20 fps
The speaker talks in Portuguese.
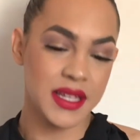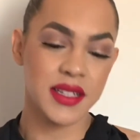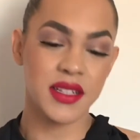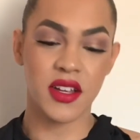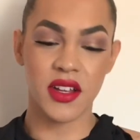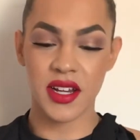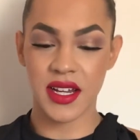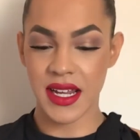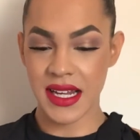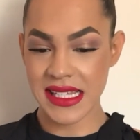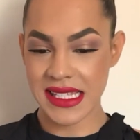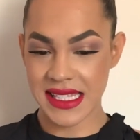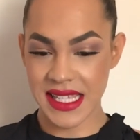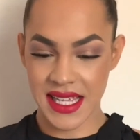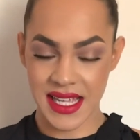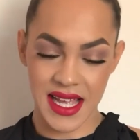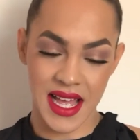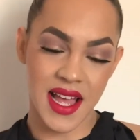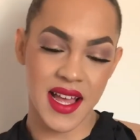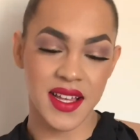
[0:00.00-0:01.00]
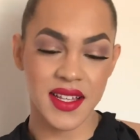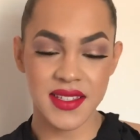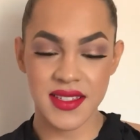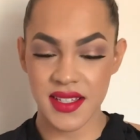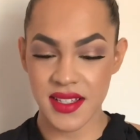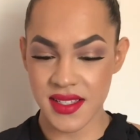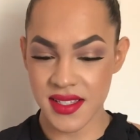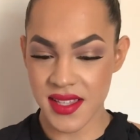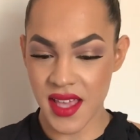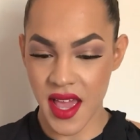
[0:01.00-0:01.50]
Na hora que ele secar,
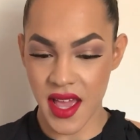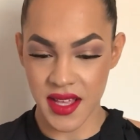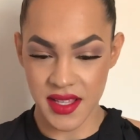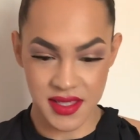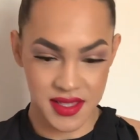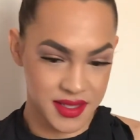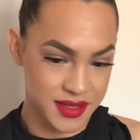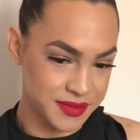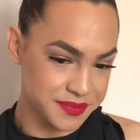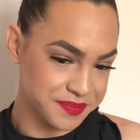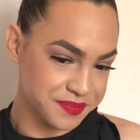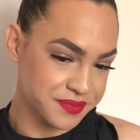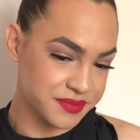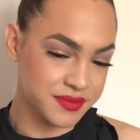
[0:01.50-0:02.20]
sucesso!